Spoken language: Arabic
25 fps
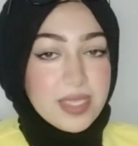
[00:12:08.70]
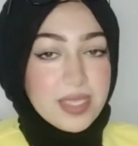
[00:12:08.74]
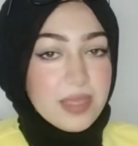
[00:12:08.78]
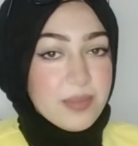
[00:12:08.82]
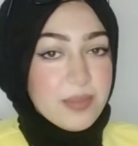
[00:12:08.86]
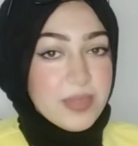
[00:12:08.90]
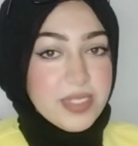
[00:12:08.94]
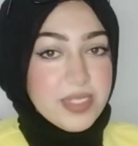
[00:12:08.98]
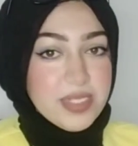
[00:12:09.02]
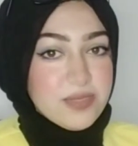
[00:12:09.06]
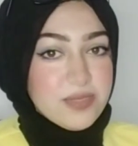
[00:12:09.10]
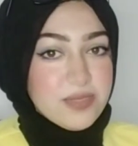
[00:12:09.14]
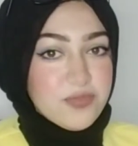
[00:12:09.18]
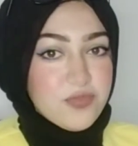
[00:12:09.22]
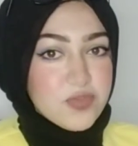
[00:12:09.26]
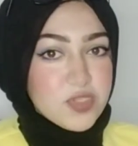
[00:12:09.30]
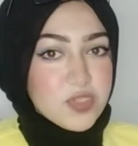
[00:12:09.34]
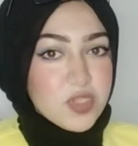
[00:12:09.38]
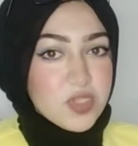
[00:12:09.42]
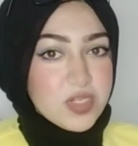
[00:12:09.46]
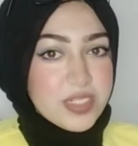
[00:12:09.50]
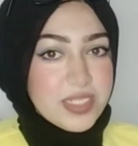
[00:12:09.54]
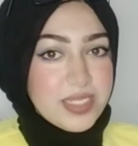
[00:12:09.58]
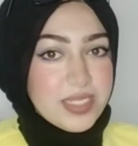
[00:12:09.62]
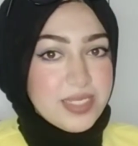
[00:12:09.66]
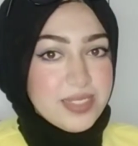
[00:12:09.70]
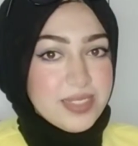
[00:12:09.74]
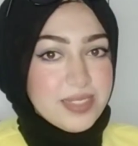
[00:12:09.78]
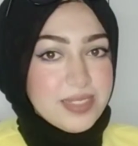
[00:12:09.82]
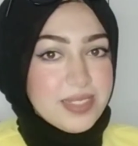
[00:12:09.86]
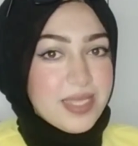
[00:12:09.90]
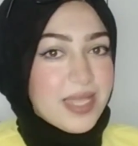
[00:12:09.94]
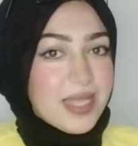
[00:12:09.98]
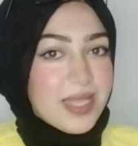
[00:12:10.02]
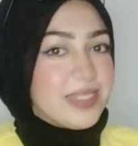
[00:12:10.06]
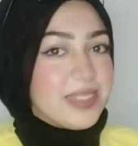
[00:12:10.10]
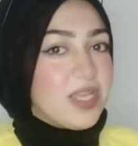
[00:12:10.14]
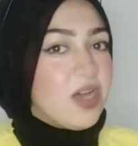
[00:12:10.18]
كمان الانفصاليين
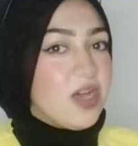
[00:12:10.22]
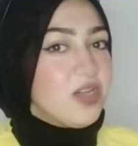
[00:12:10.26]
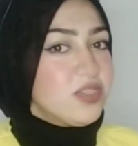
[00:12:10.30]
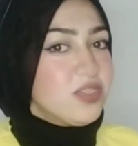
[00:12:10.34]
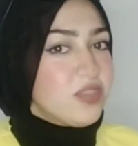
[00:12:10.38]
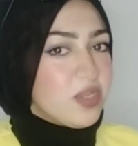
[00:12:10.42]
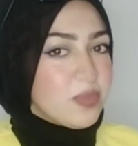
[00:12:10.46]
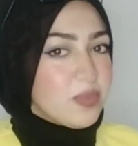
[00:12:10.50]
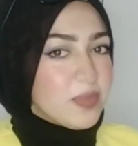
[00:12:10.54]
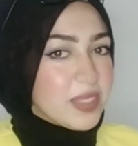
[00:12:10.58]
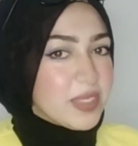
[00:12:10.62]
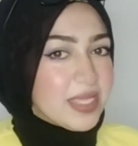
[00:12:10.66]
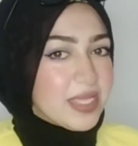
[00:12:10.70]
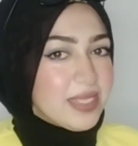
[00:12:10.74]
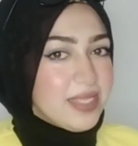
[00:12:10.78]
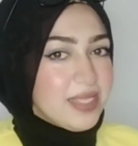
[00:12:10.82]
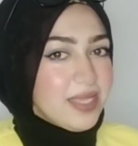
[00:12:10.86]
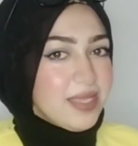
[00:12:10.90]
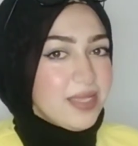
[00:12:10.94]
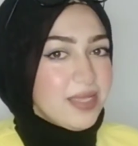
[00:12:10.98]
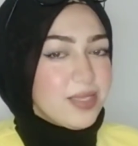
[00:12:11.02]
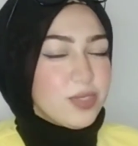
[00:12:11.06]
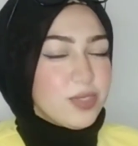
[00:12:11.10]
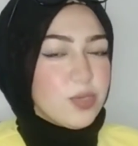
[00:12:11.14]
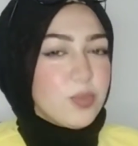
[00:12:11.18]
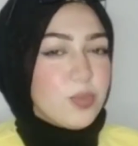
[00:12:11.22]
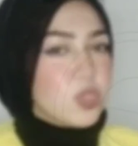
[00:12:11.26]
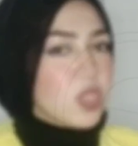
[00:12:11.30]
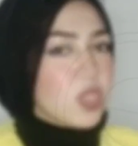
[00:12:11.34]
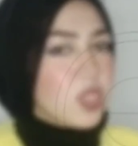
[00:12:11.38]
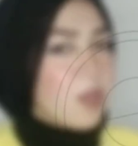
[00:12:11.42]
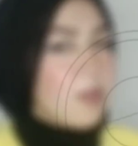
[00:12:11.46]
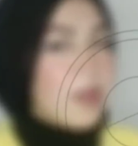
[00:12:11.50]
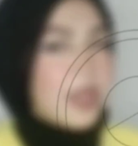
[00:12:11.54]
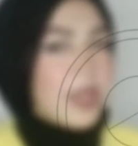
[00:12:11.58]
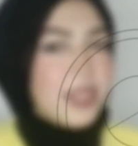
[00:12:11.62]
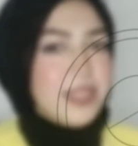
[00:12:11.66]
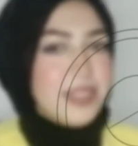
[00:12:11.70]
يعني اكتر من كده يبقوا
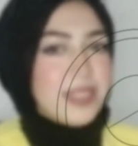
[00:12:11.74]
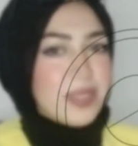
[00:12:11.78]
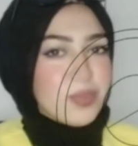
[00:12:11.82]
طماعين